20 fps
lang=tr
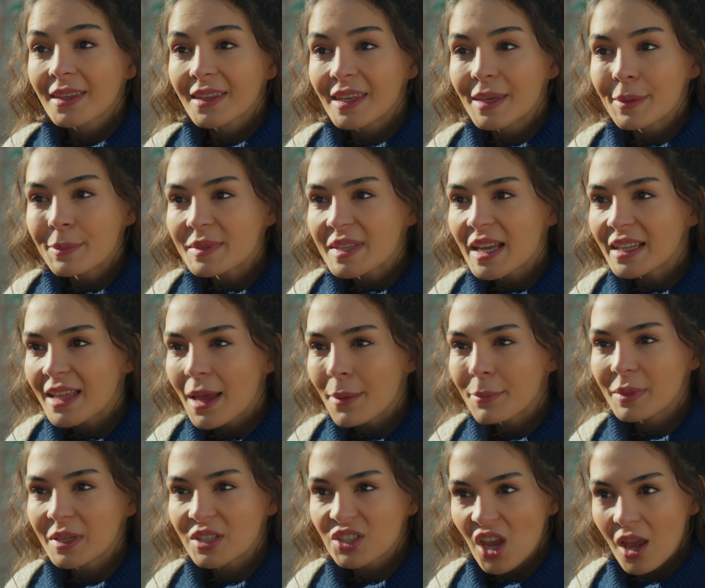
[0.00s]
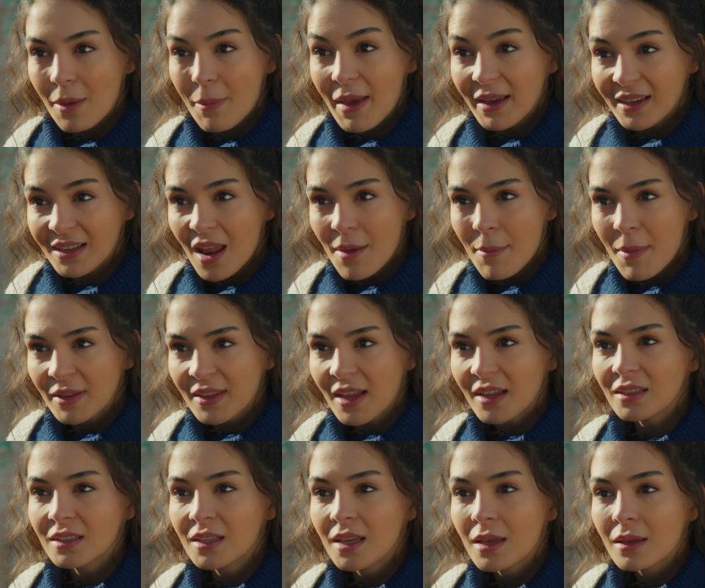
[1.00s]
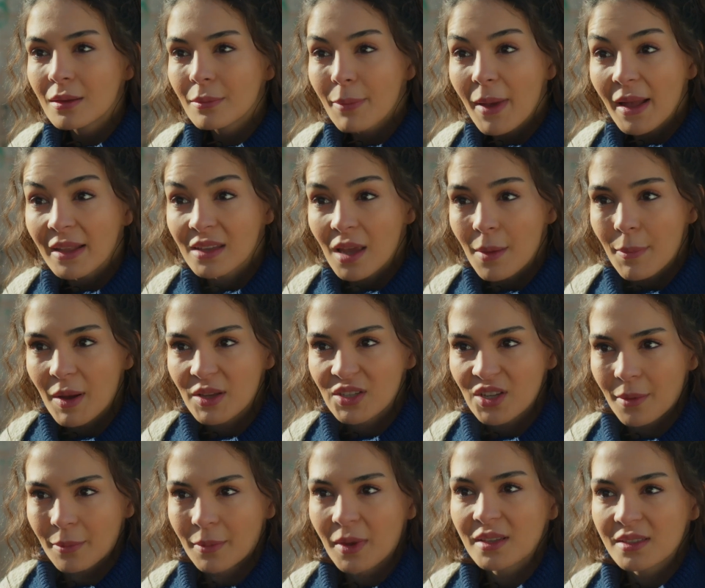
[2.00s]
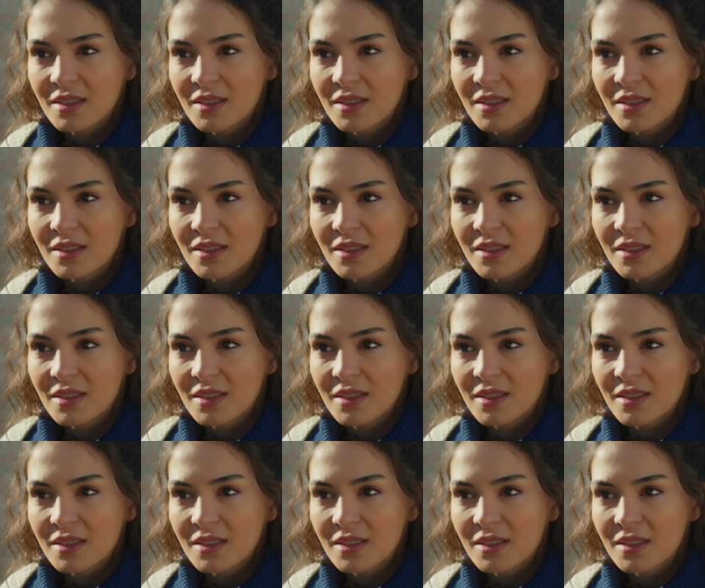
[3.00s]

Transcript: Kimseden bir şey beklemeden ben yapacağım